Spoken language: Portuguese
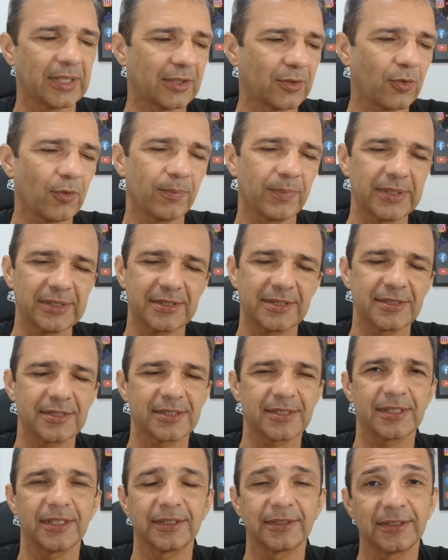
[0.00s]
Cobrança de
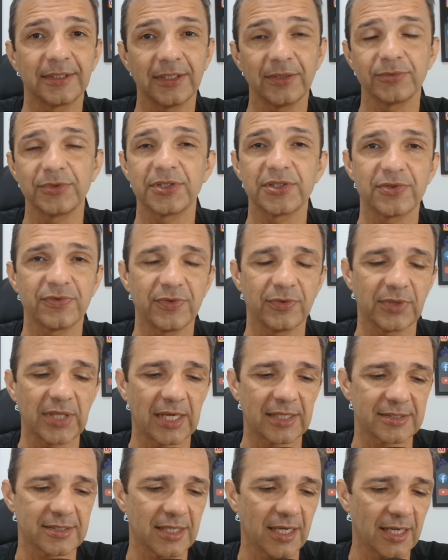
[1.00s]
escanteio, desvio da
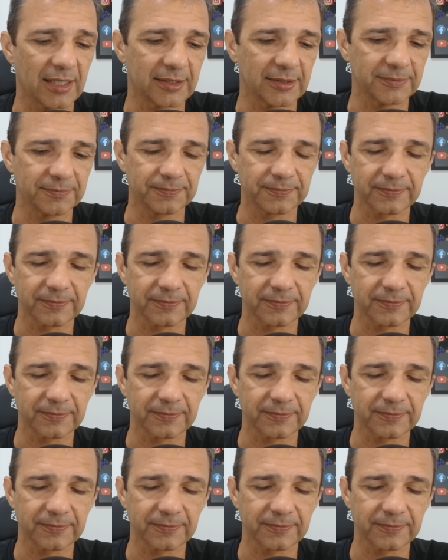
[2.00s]
zaga.